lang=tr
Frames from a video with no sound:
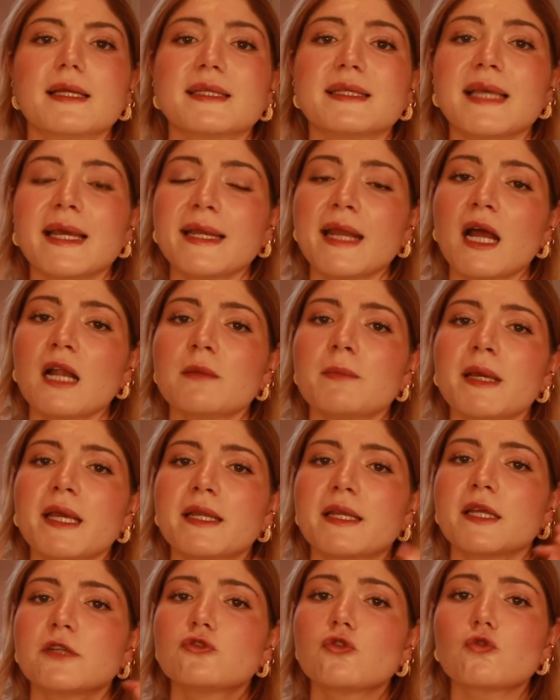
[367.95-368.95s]
Genel
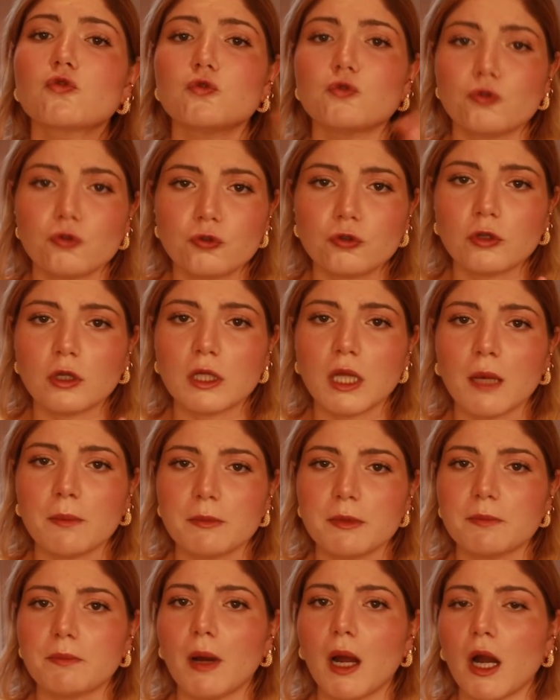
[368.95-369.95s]
beğeniye çok uygun
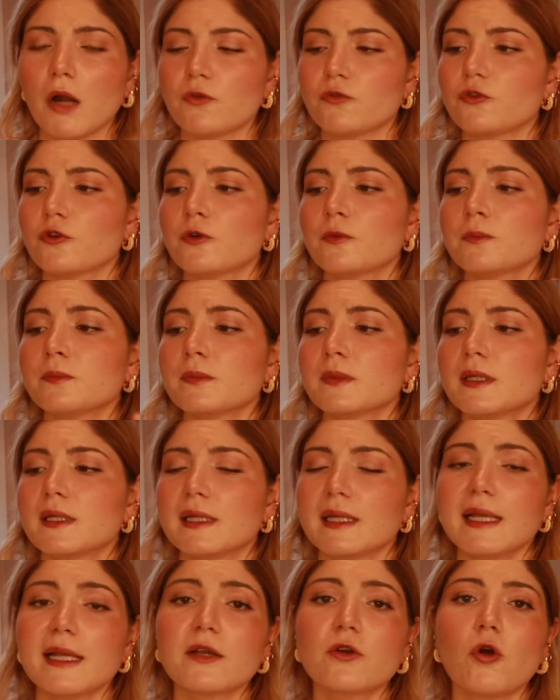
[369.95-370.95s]
olan bir parfüm.
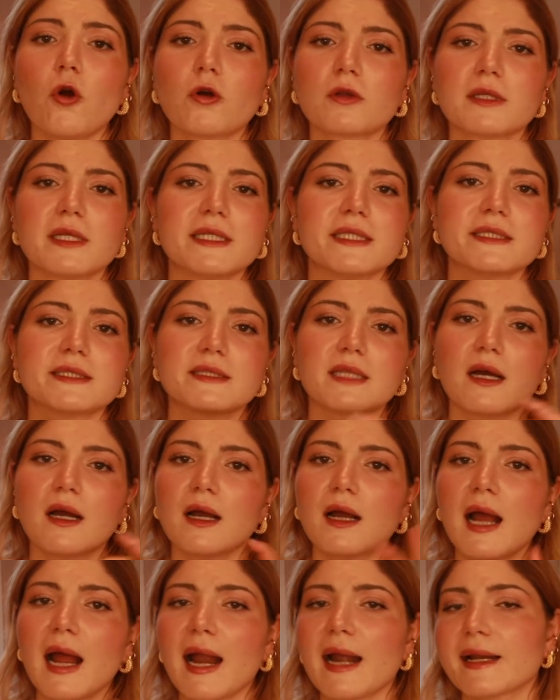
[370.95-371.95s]
İlk
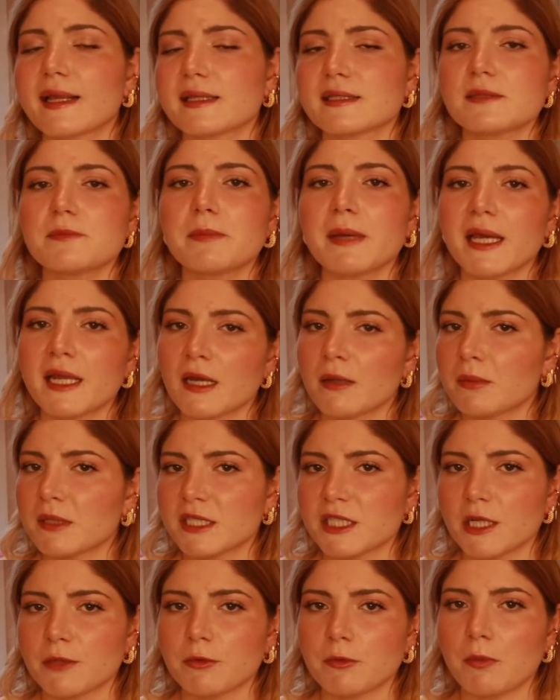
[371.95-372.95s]
koklayışta herkesin
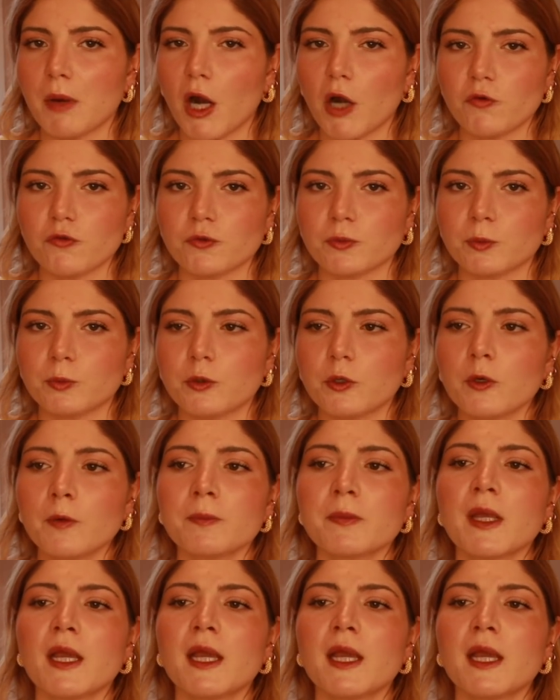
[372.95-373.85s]
beğenebileceği bir parfüm bu.